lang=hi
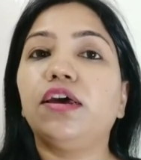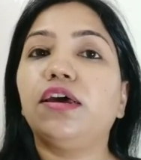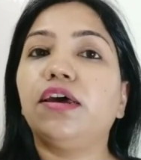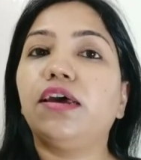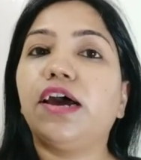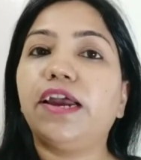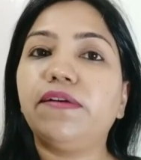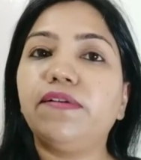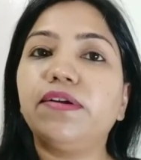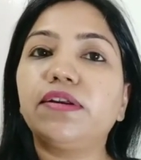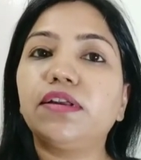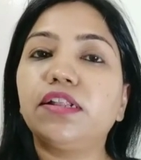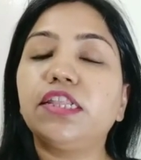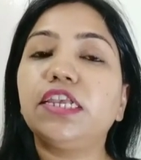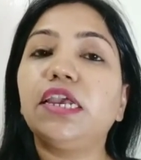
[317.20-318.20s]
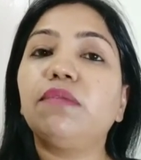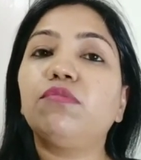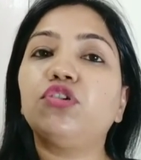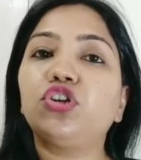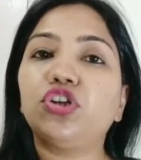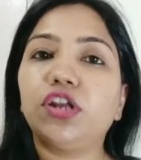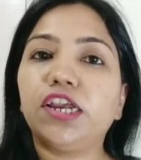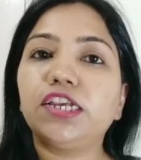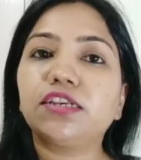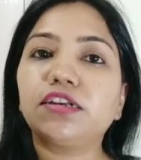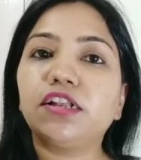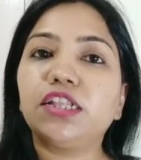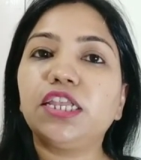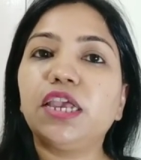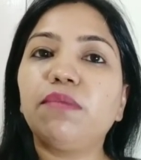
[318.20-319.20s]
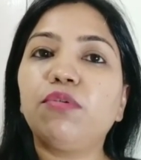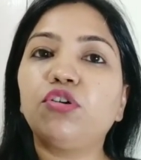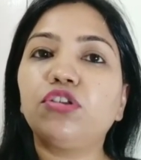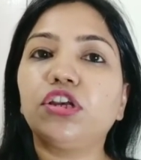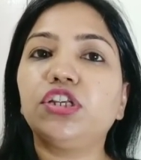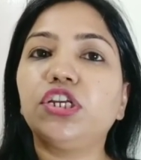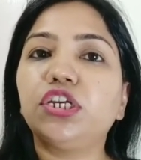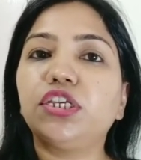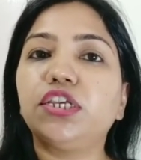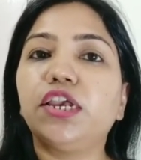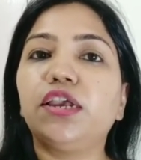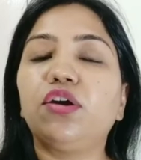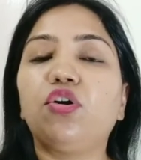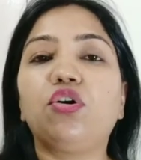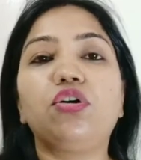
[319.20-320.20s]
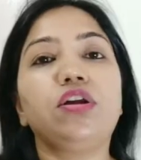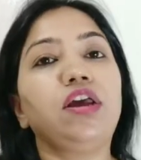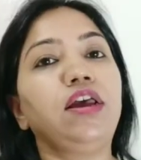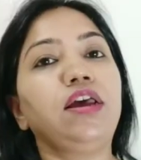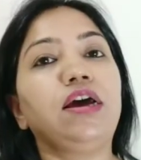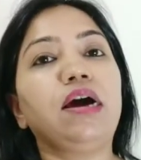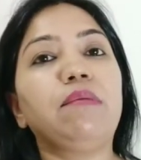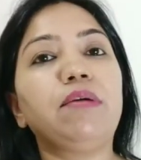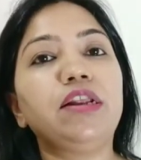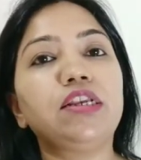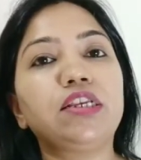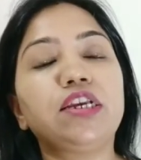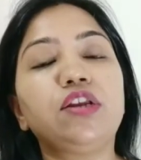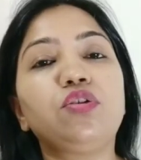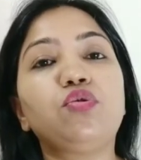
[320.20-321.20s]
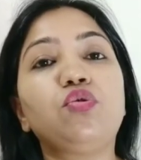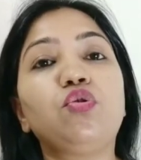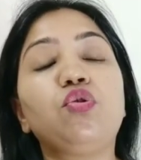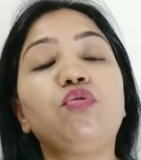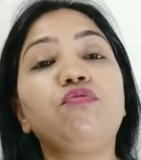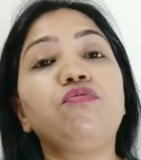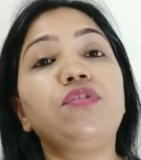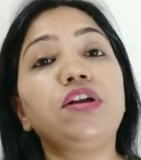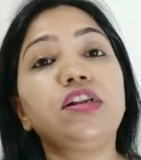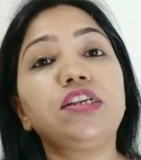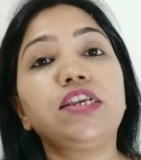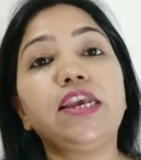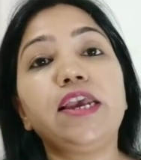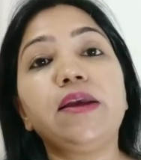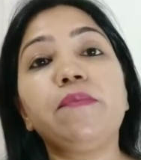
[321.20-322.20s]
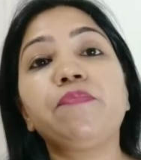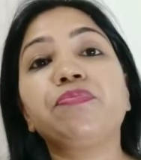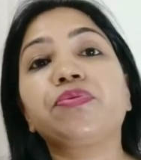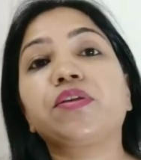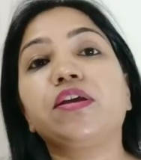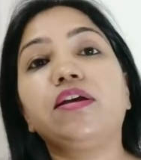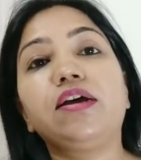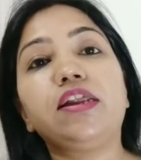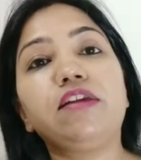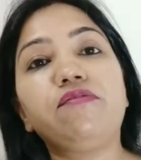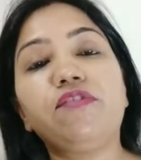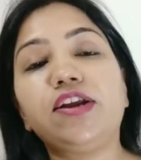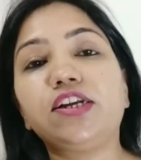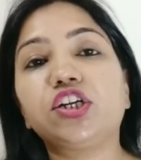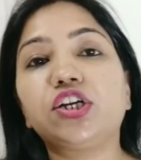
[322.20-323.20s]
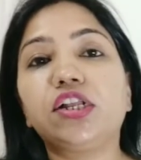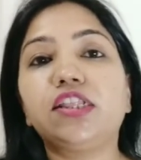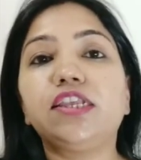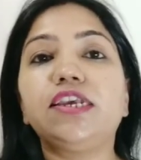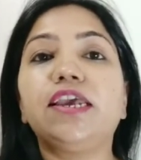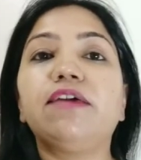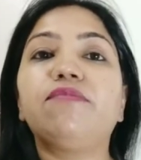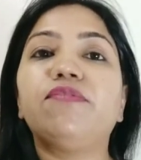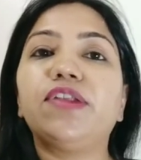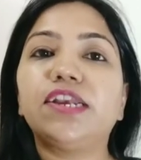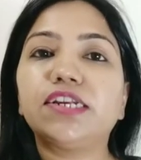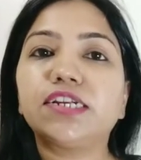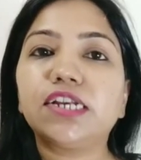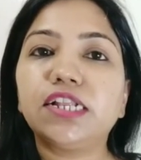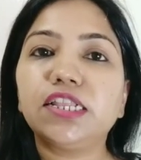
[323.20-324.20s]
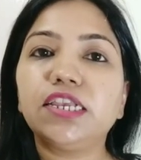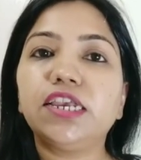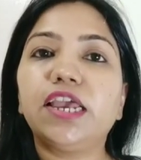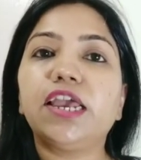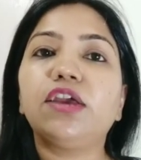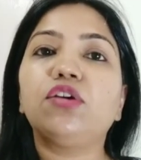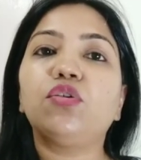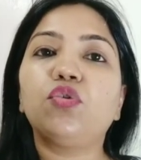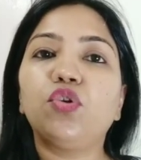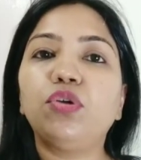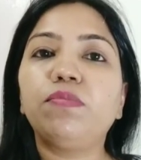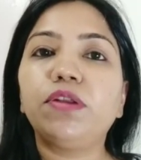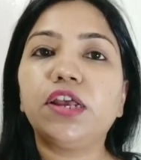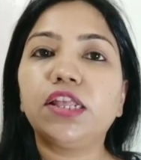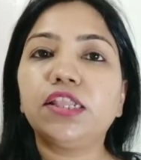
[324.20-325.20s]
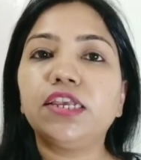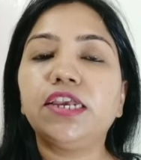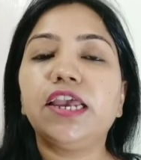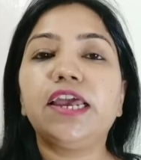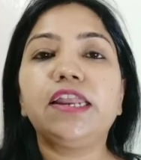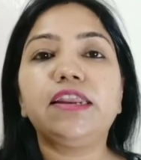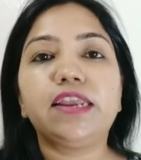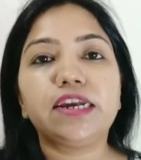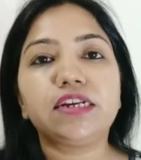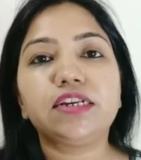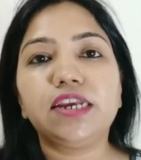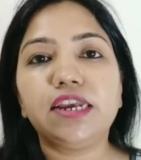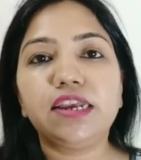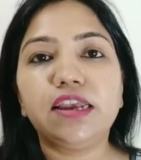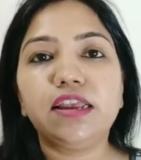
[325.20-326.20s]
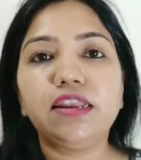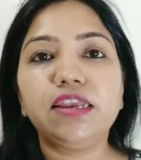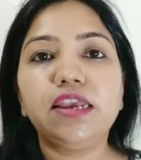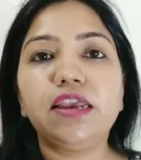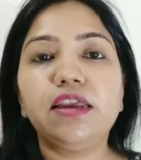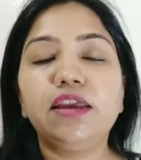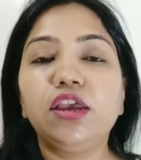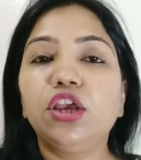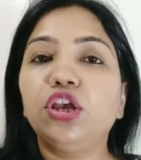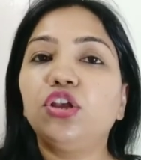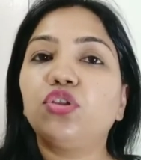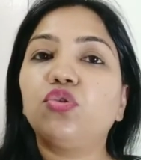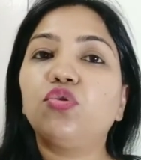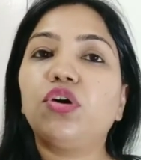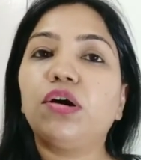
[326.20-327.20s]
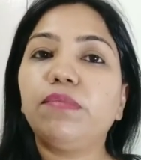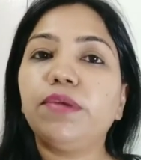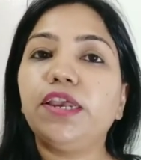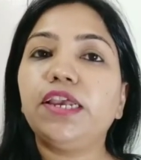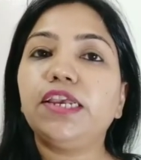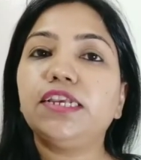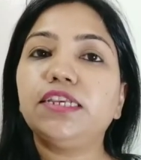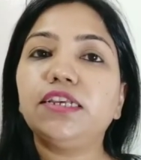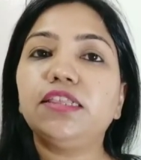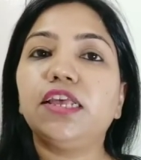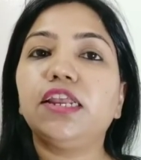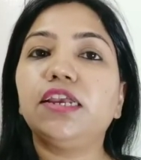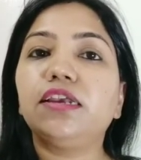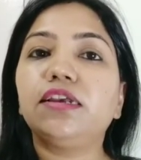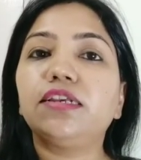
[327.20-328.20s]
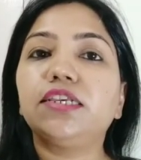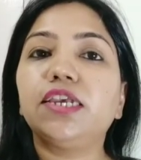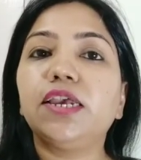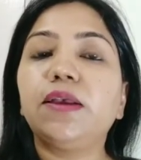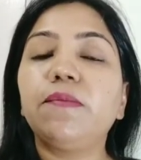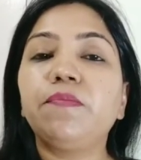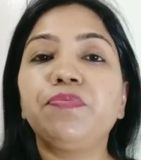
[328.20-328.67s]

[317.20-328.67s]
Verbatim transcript: हाइड्रेट करती है मॉइस्चराइज करती है बहुत अच्छे से और हमारी स्किन को फिर से रिफ्रेश करती है फ्रेश करती है ग्लोई बनाती है नेक्स्ट डे के लिए तो हमें इसी तरीके से